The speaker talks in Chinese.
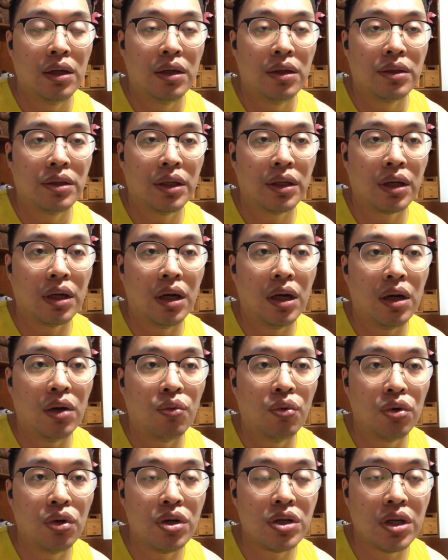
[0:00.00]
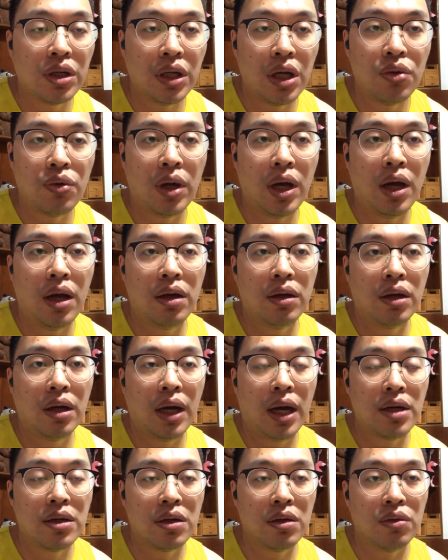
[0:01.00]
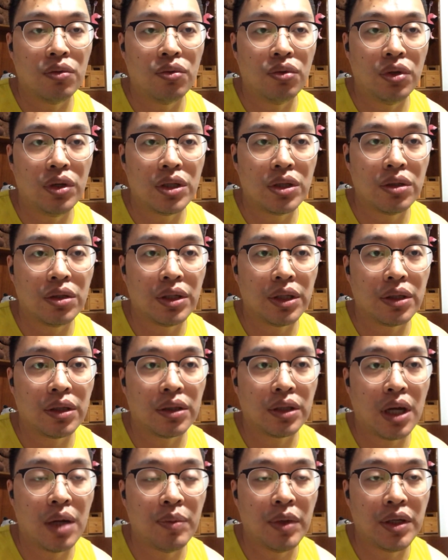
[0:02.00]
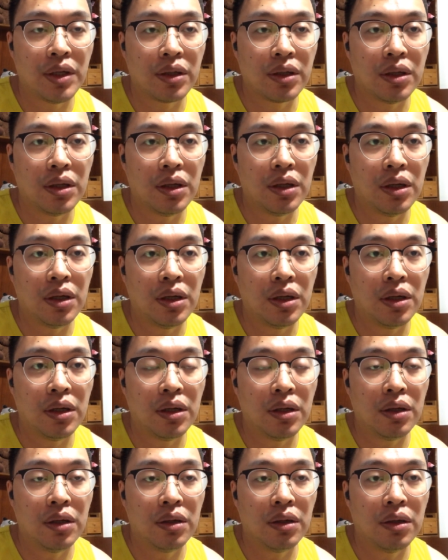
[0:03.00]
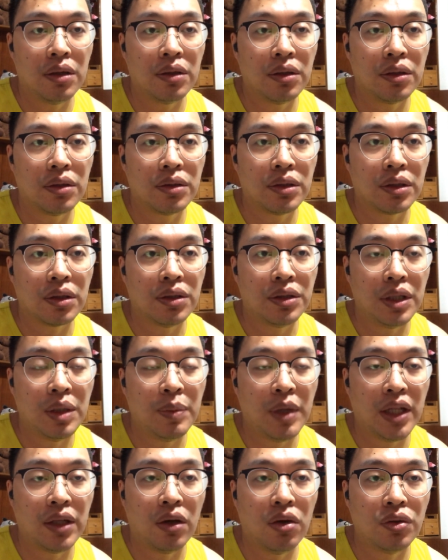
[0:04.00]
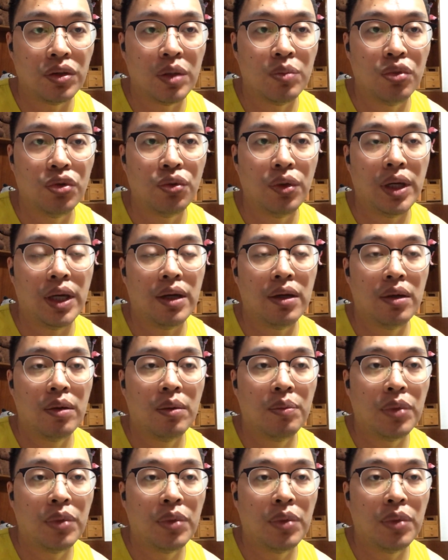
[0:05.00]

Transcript: 这个无论是人员，还是无论是这个他们这个这个地面的后勤部队，